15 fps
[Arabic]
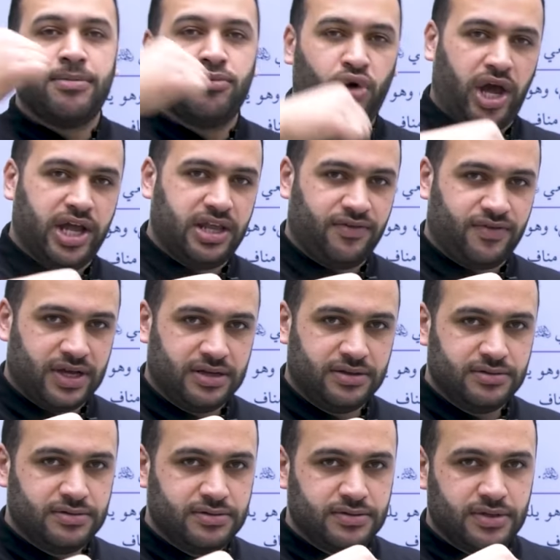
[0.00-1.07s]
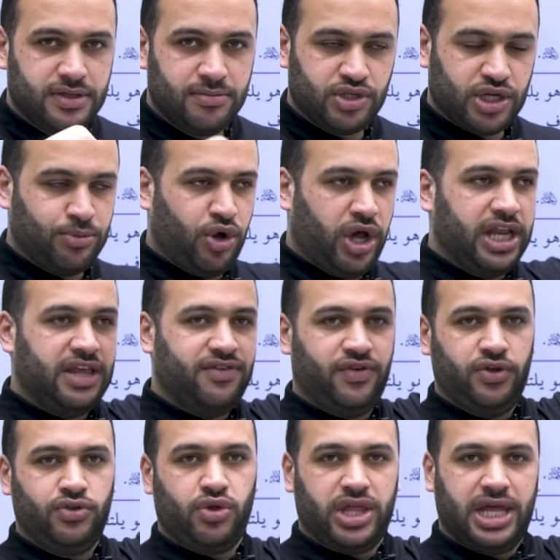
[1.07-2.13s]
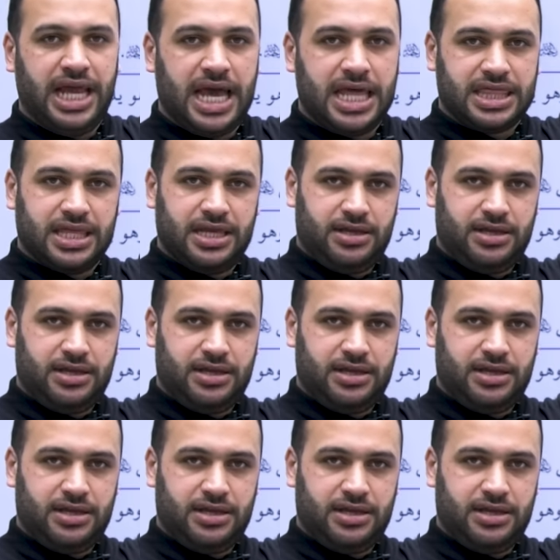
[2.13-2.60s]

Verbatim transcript: أبو حنيفة مش أبو حنيفة عنده ثلاث